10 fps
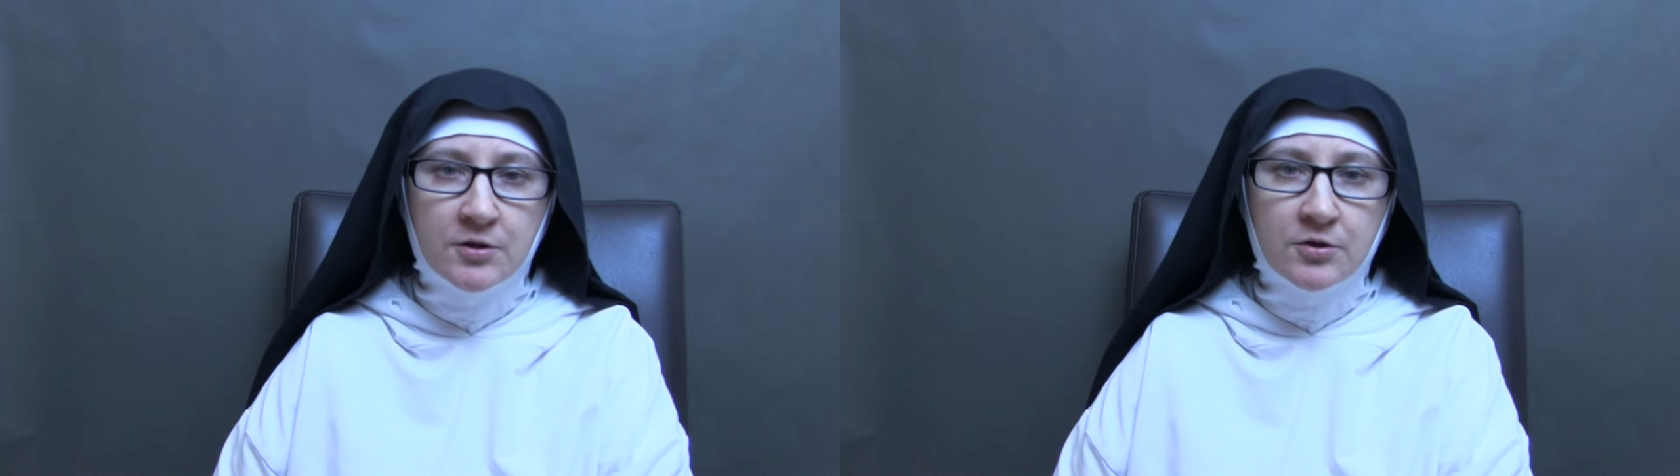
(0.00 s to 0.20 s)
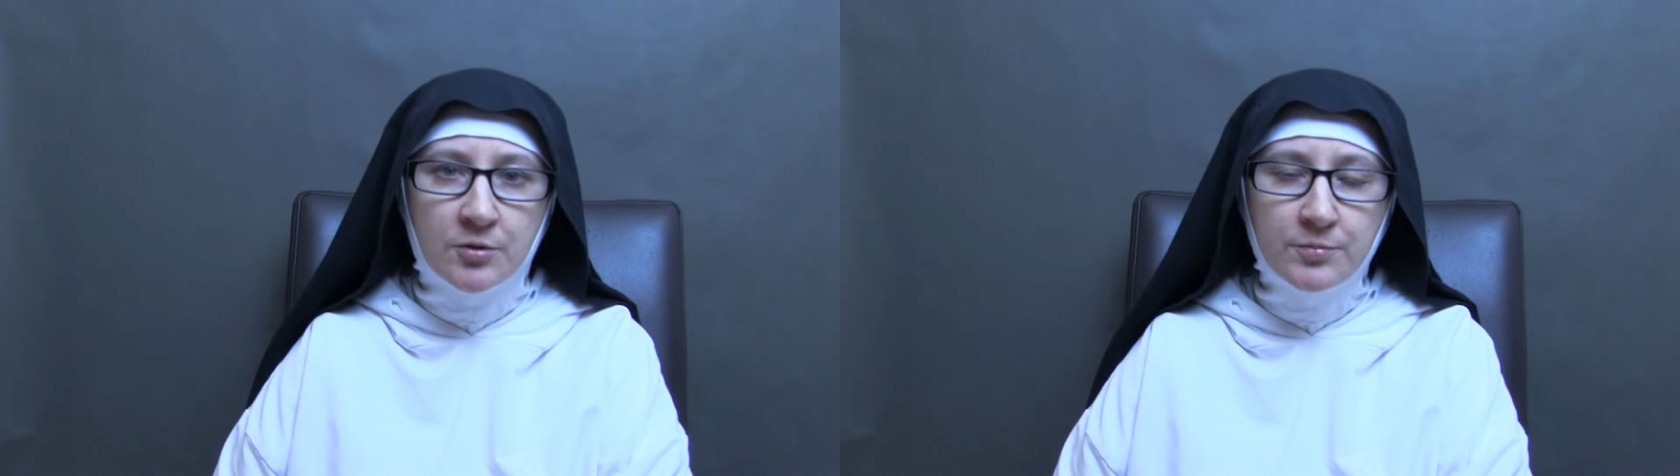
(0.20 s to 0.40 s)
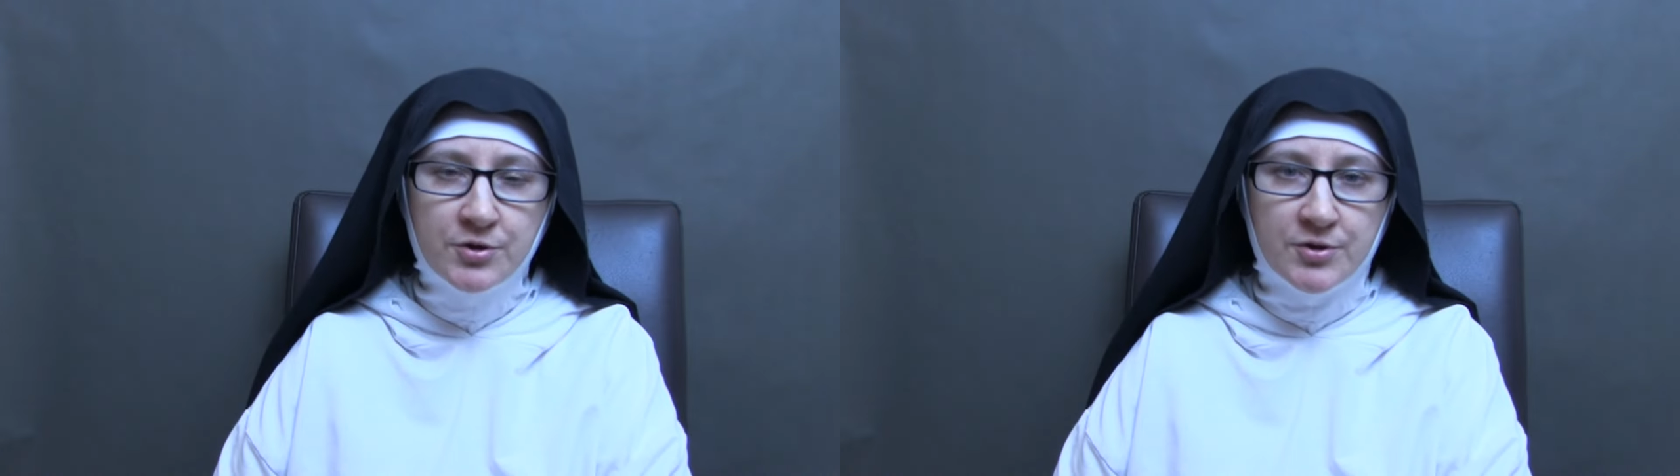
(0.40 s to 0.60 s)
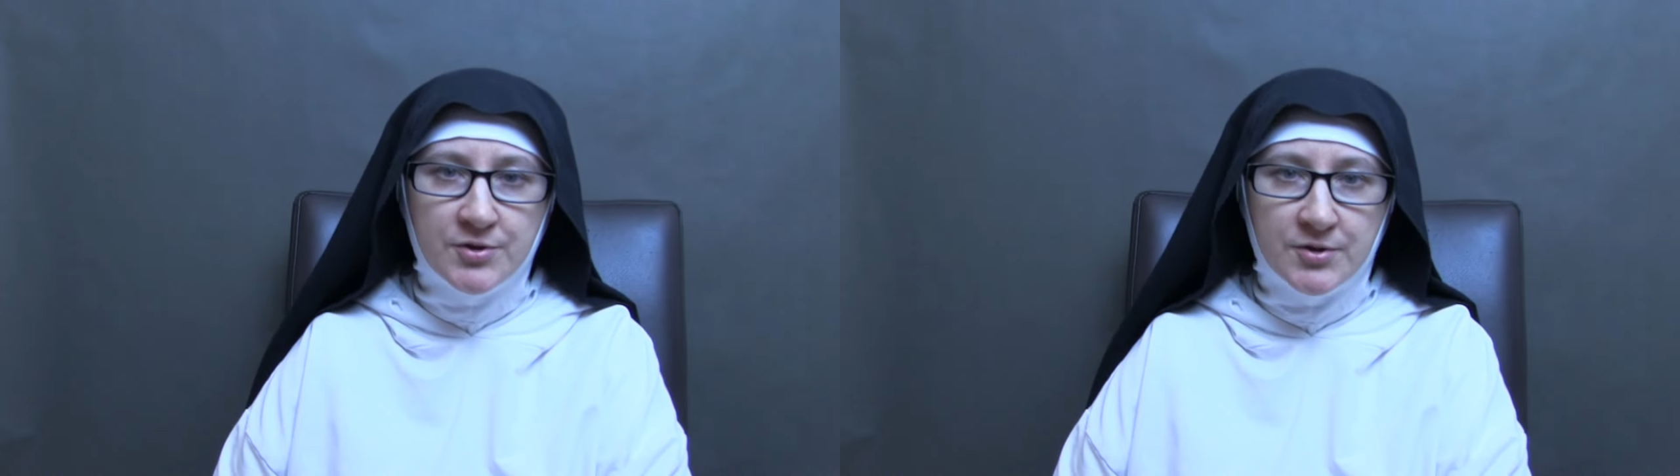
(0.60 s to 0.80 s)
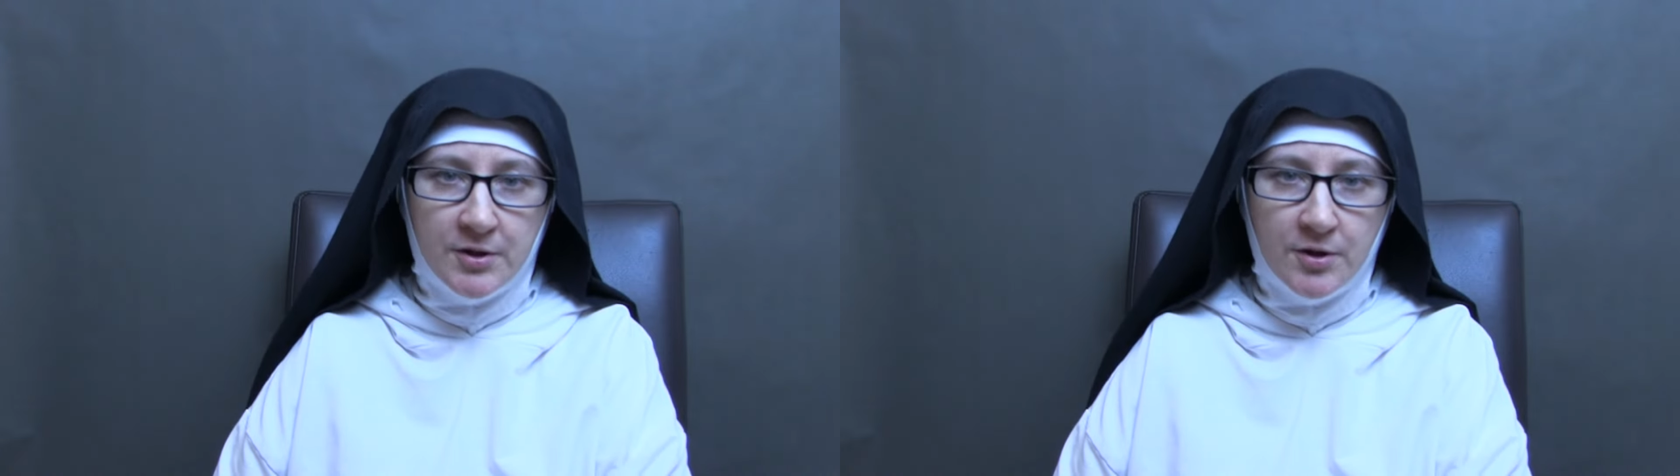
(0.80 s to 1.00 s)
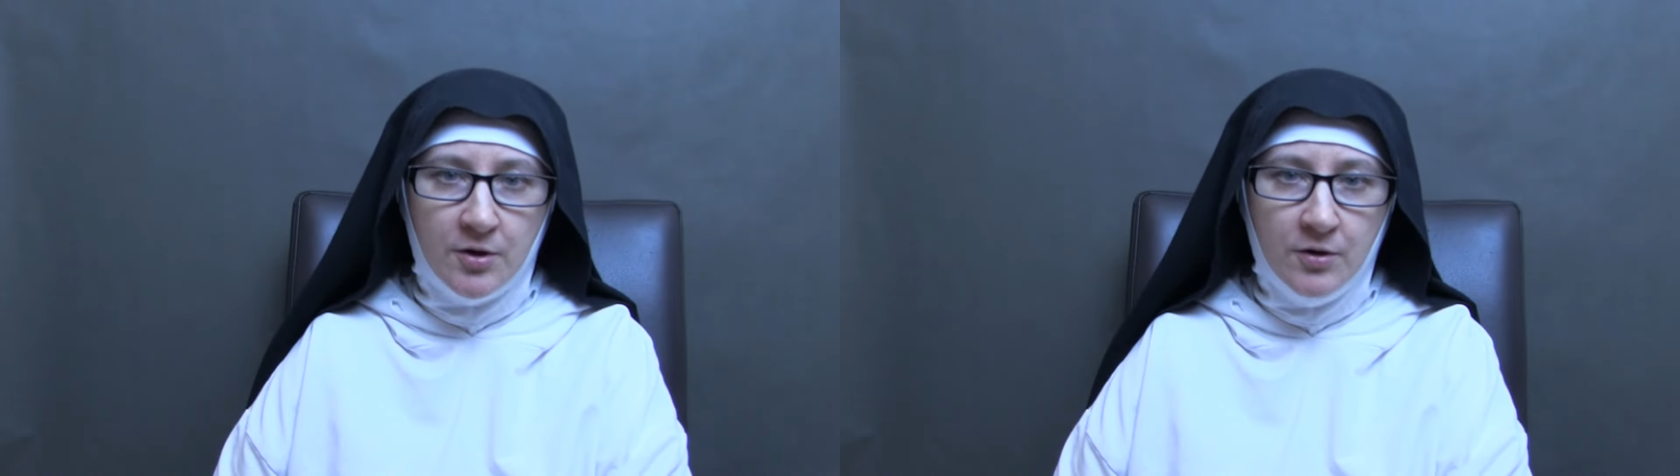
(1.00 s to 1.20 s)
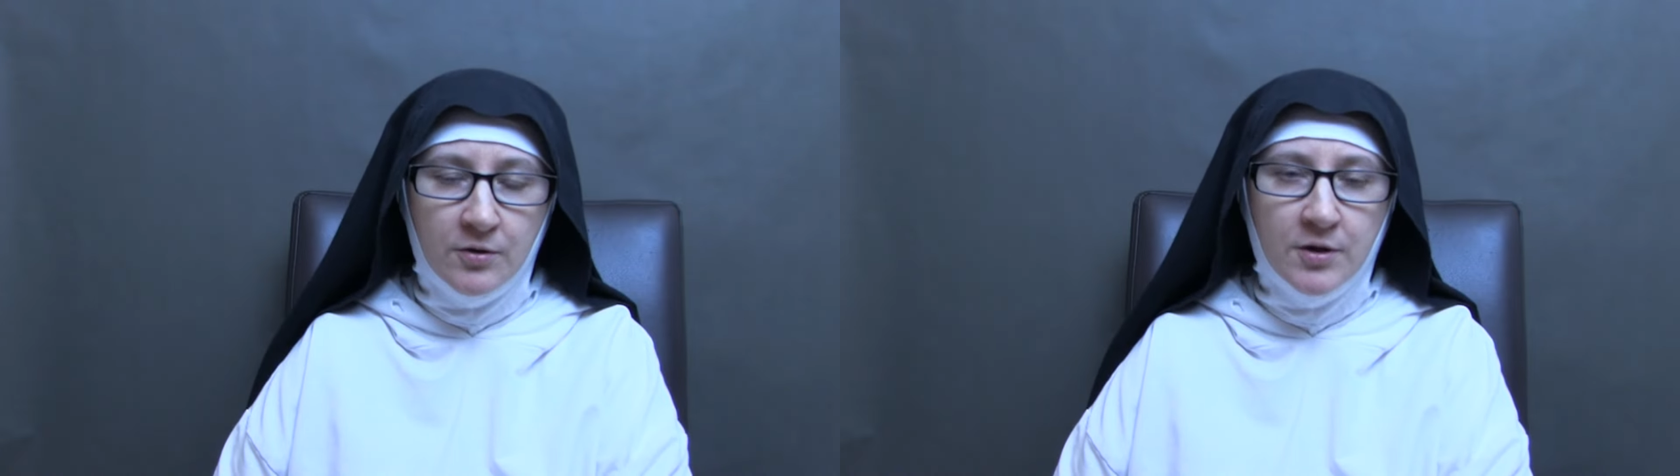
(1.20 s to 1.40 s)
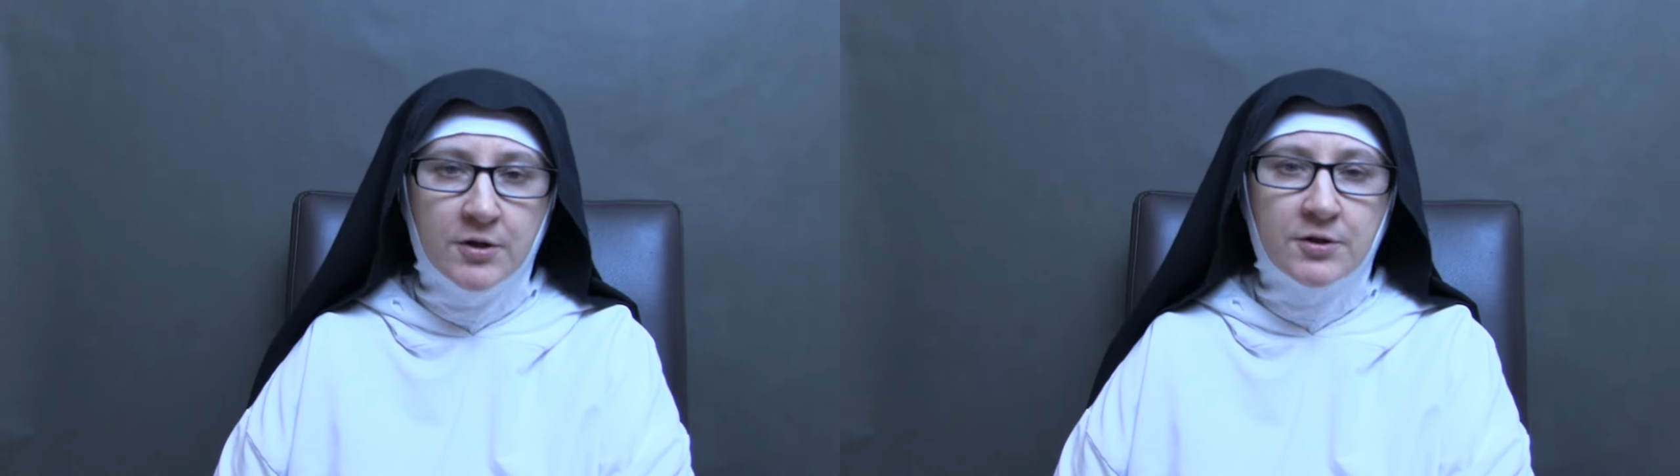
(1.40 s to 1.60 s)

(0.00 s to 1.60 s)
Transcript: robi się z tego